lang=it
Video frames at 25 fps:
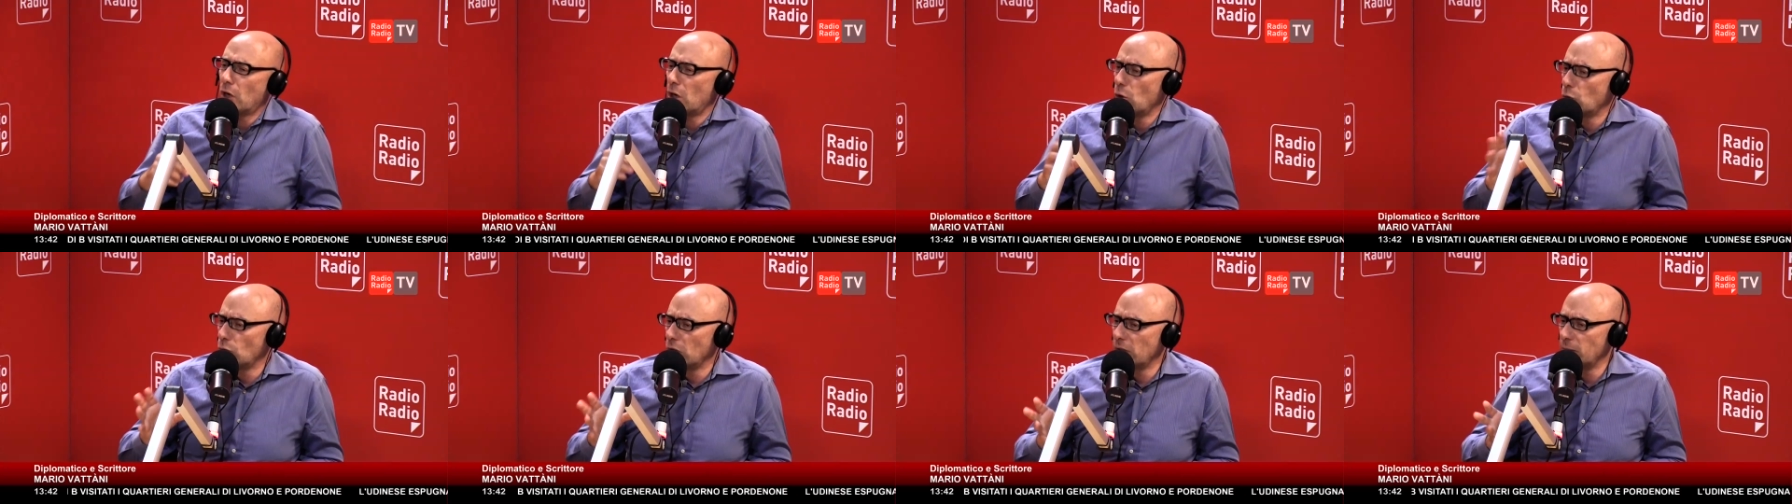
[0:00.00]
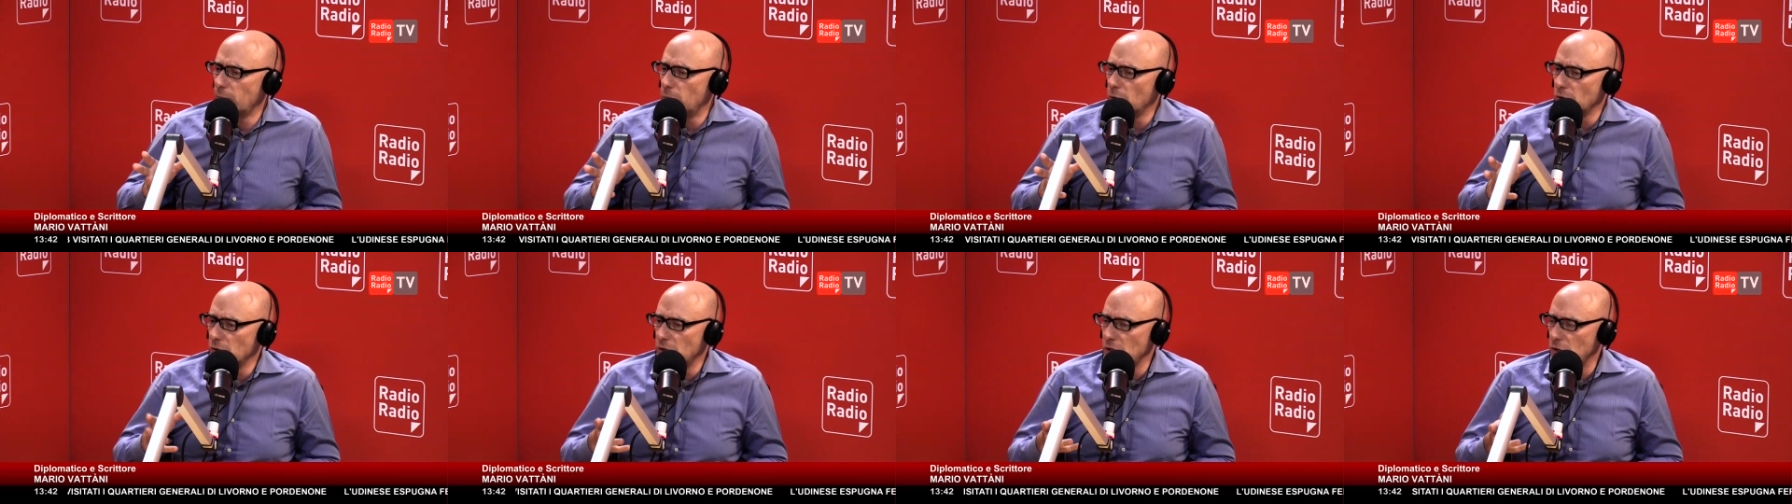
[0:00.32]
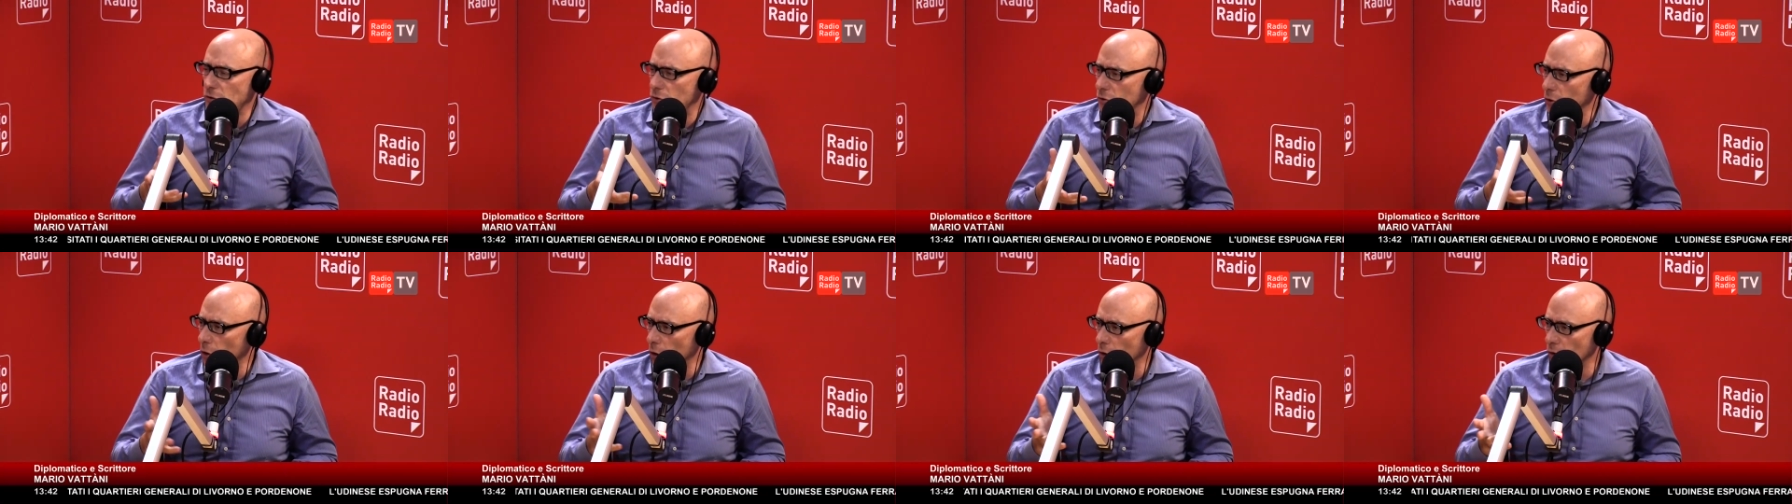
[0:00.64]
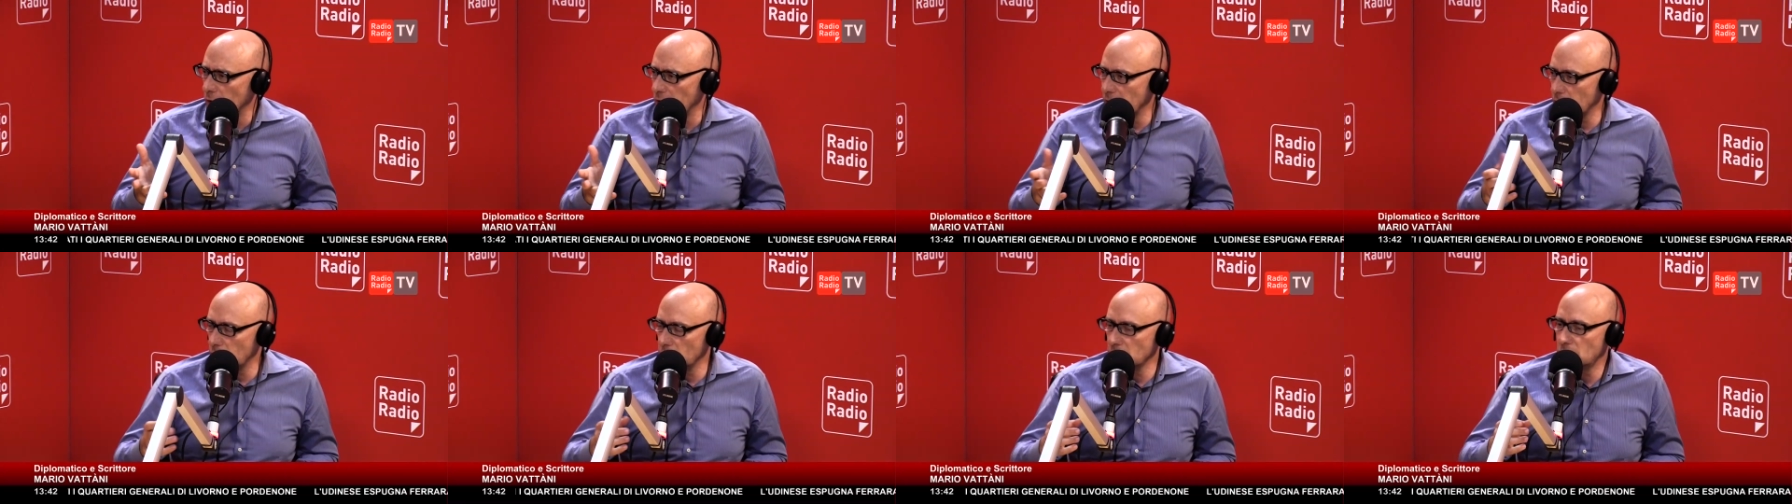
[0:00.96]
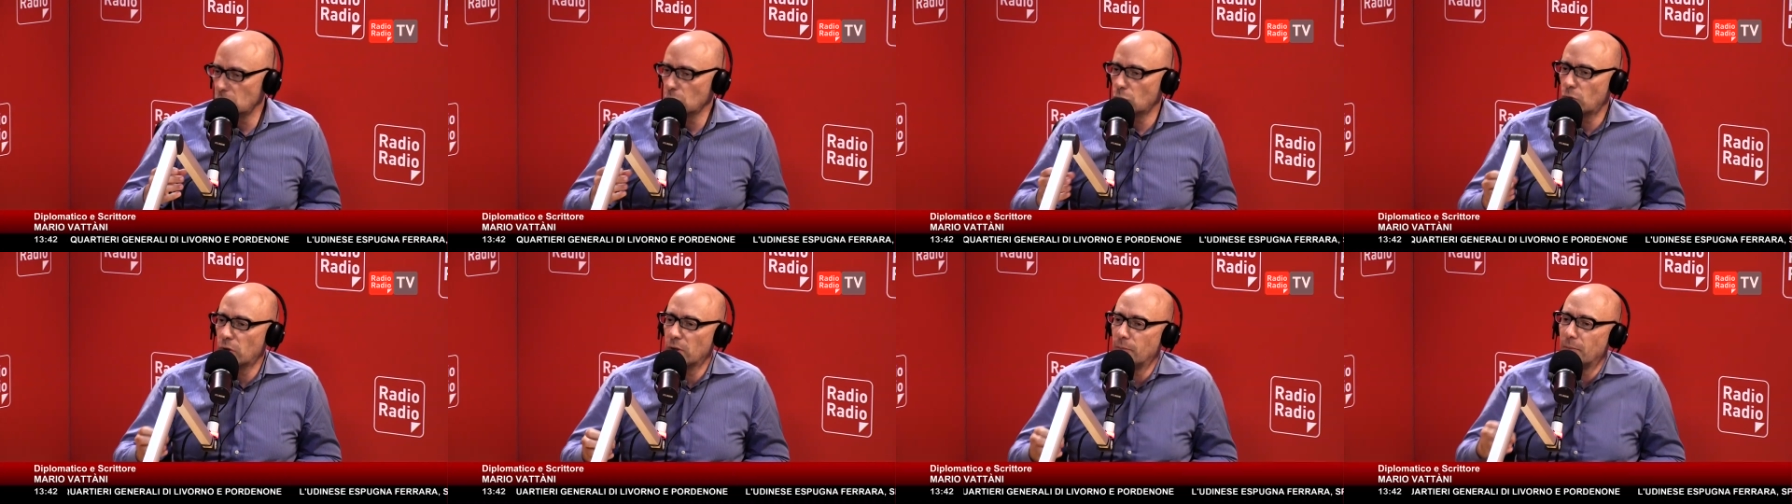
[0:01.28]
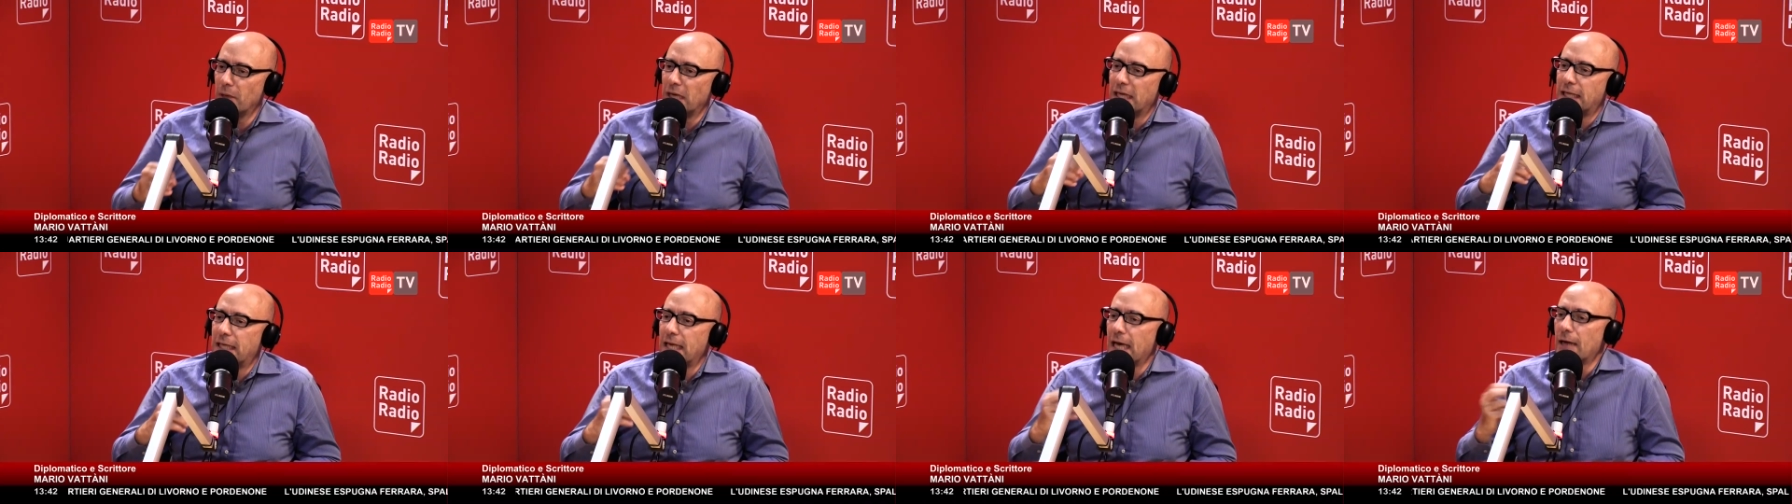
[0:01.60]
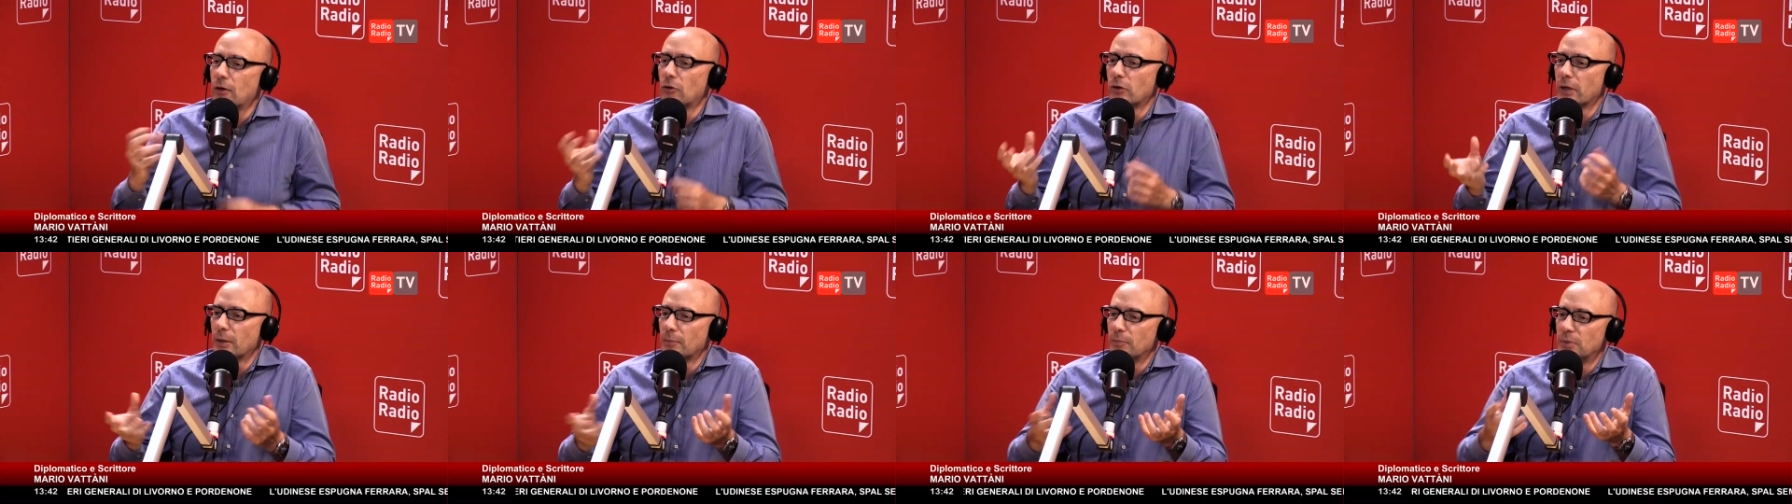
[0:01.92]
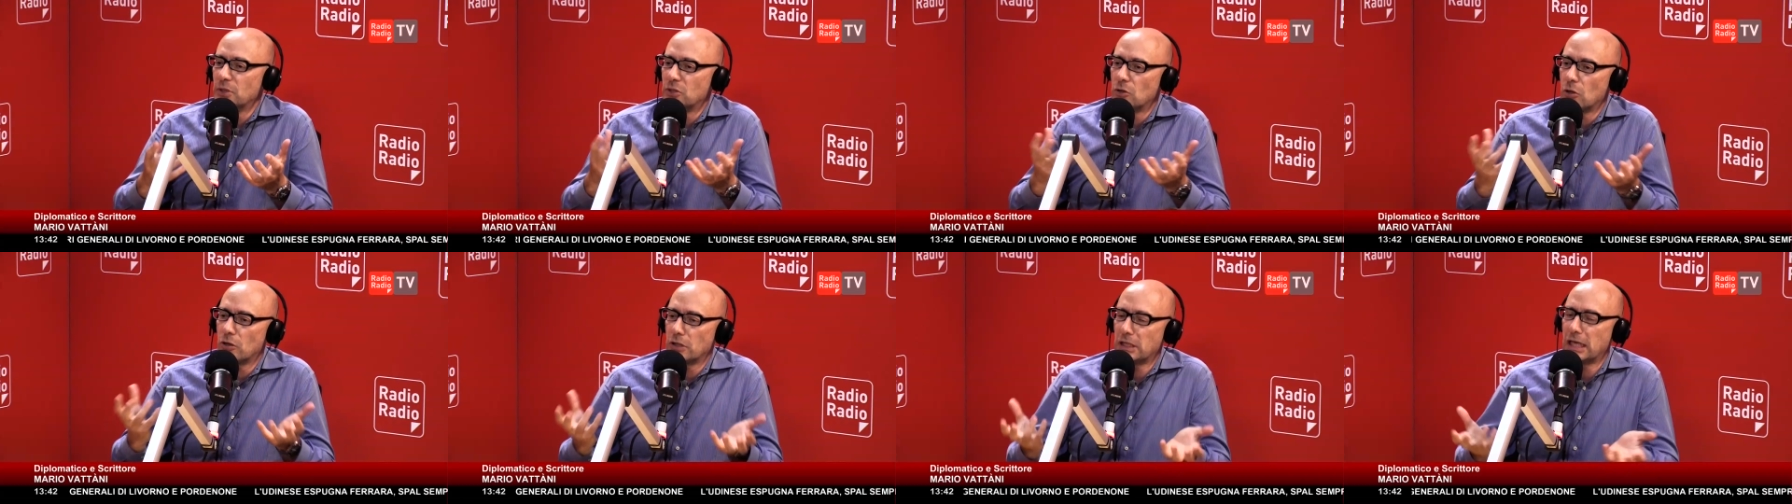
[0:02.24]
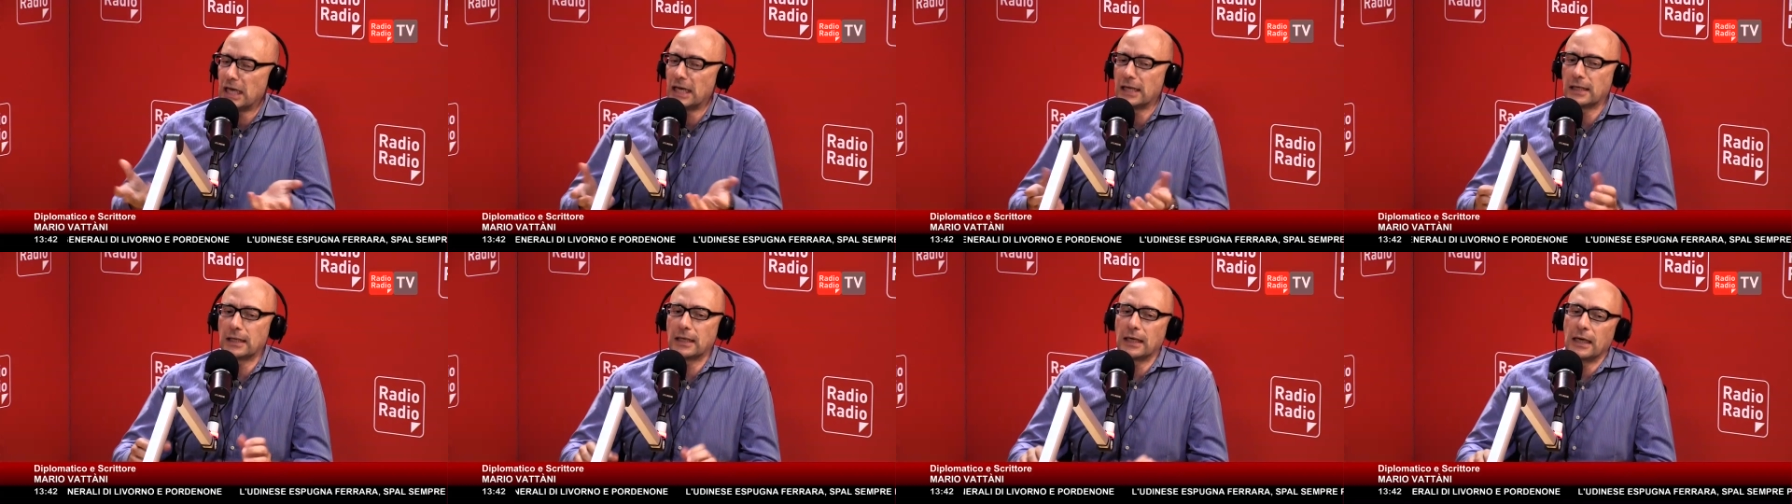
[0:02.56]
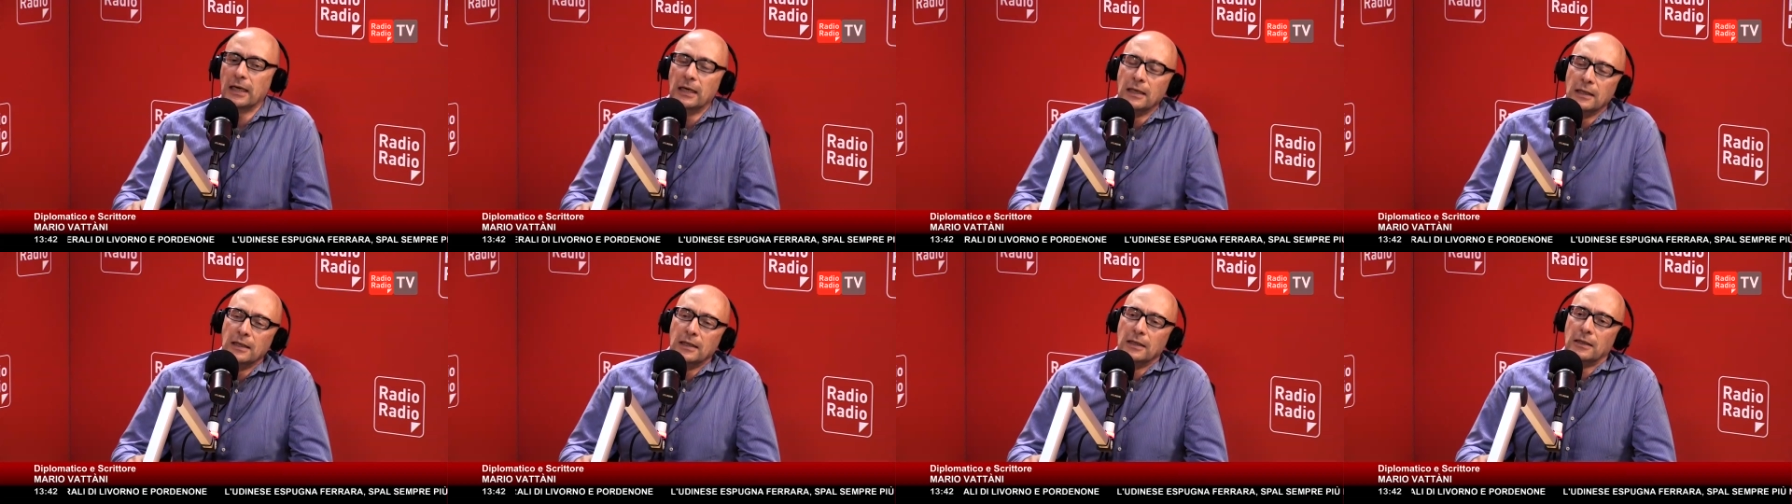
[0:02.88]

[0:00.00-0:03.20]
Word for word: è un libro di storia questo qui, ma è chiaro che bisogna anche